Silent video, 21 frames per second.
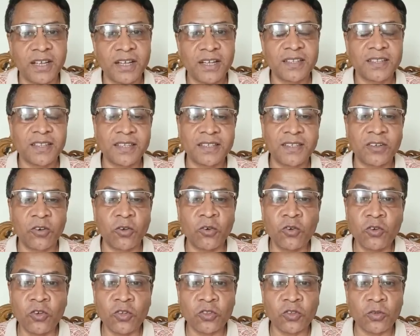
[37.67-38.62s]
তাদের
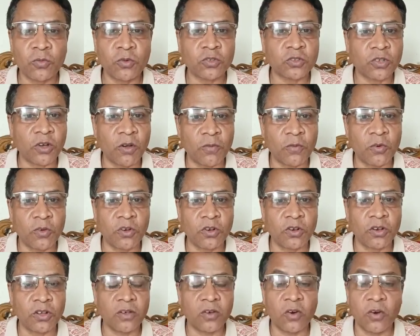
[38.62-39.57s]
অন্যতম সফল
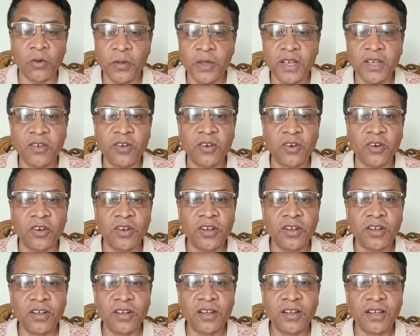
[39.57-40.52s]
অভিজ্ঞ
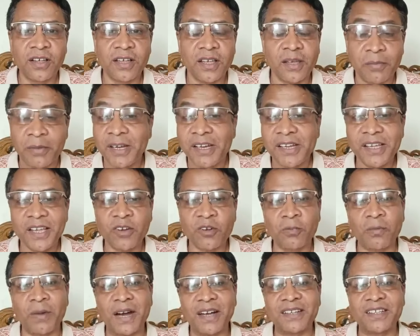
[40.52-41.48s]
এমিলিয়ানো
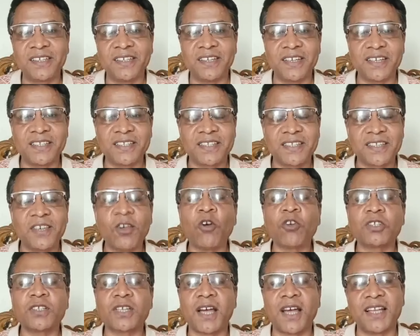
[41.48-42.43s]
মার্টিনেজ কি
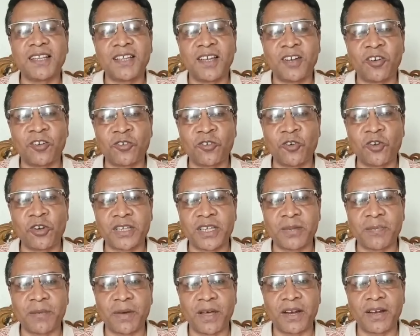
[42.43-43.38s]
অসাধারণ
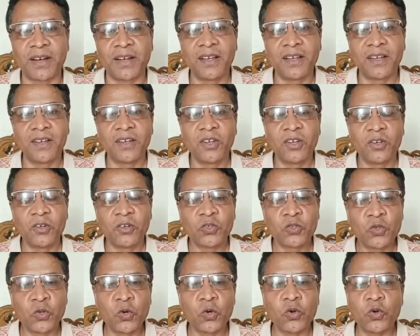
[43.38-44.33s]
গোলকিপার
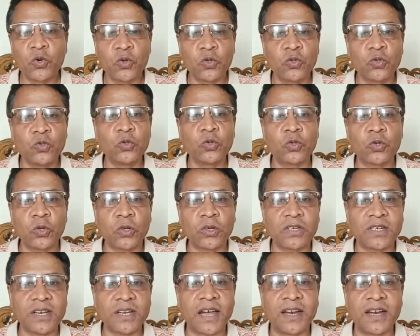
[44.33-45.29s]
শুরুর দুটো
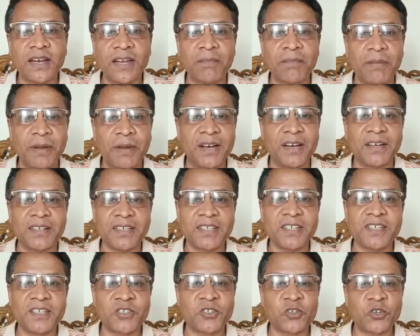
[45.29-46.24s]
টানা পেনাল্টি
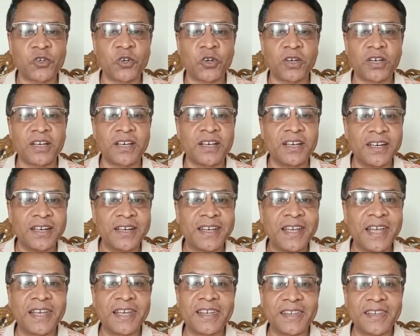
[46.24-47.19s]
স্ট্রোক
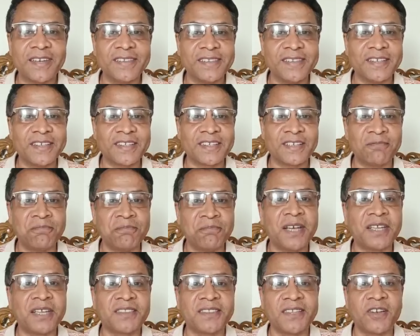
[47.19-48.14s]
ঠেকিয়ে দিয়েছেন
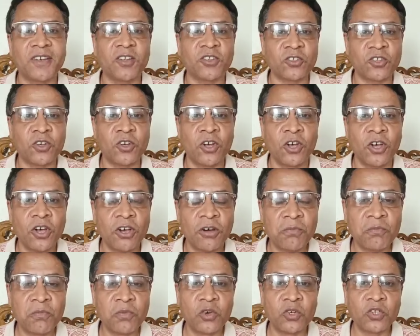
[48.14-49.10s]
ব্যক্তিগত
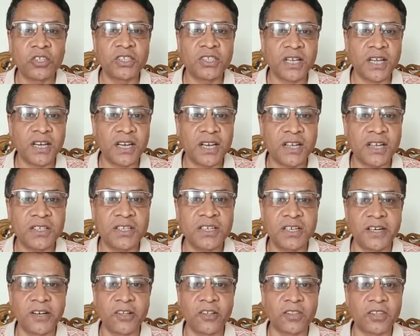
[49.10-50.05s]
মনসিয়ানা
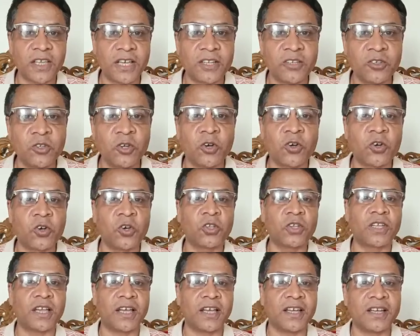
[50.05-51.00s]
দৃঢ়তায়
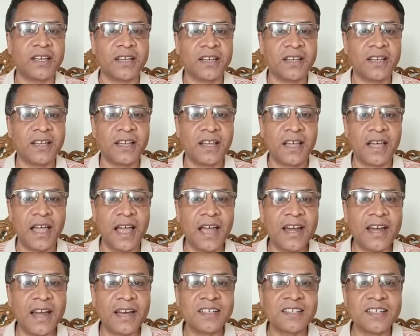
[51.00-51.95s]
দক্ষতায় অ্যান্ড
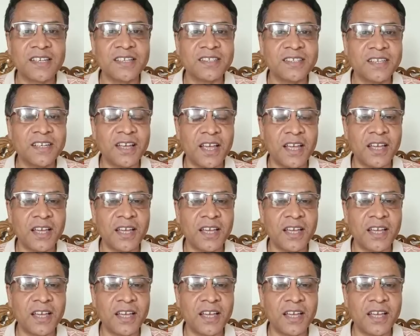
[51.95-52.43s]
আর্জেন্টিনা